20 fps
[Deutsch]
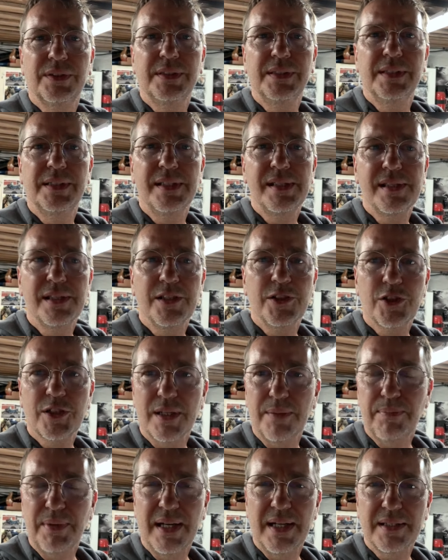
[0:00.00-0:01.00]
die diese
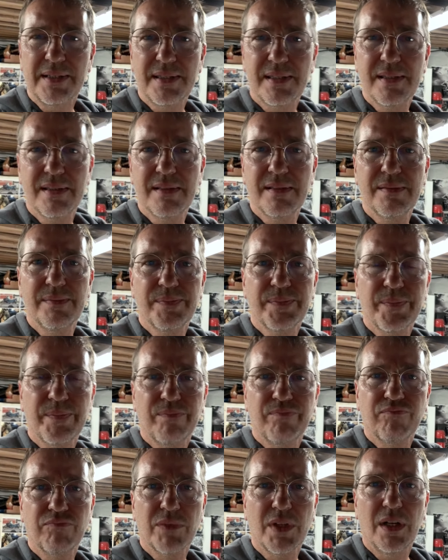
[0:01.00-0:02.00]
Strapazen
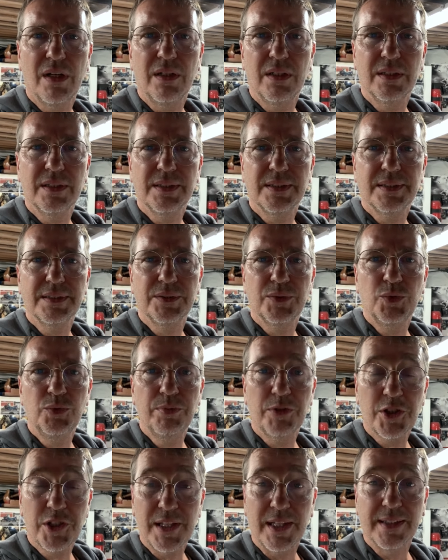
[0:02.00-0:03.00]
äh,
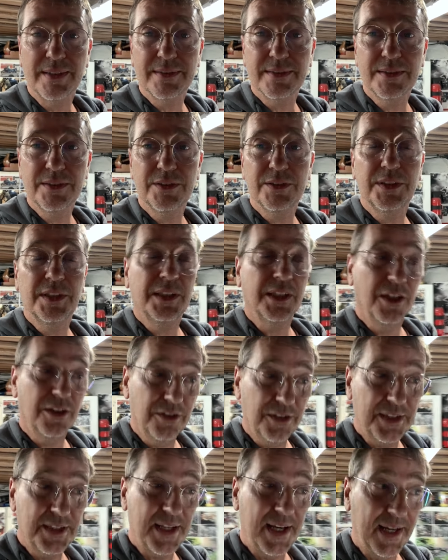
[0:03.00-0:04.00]
überstanden und ich kann
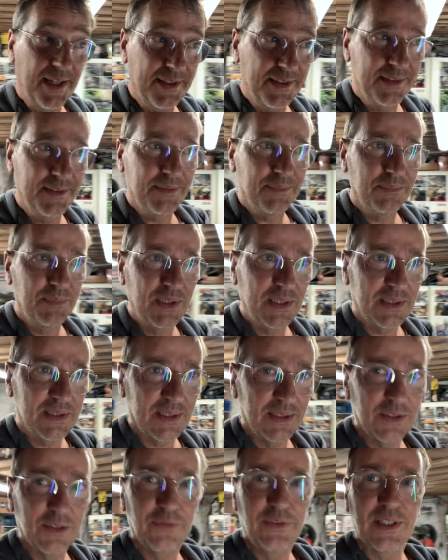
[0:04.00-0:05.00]
euch sagen, wir
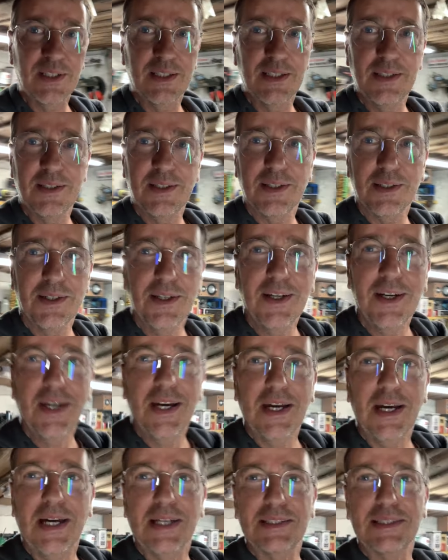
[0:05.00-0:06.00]
sind da wirklich
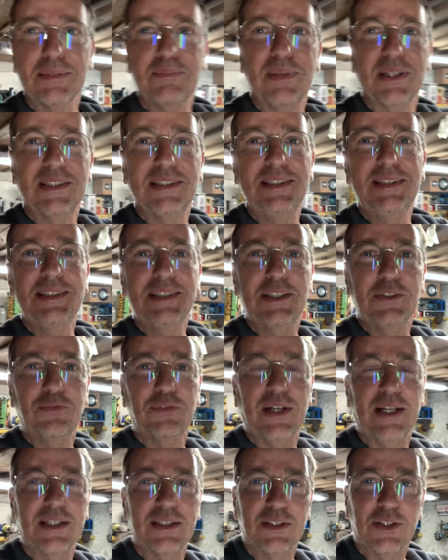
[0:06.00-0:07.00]
harte Partien
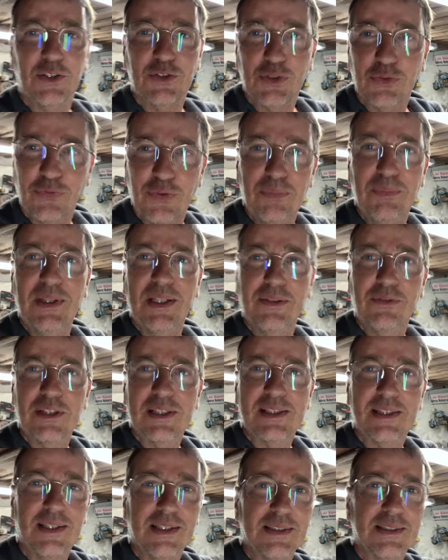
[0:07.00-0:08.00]
gefahren, also für mich war
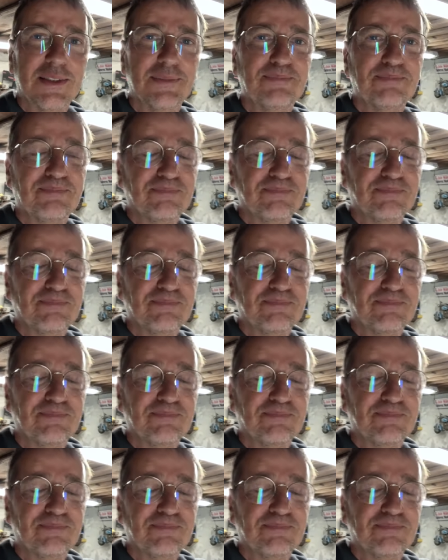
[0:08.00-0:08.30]
es hart.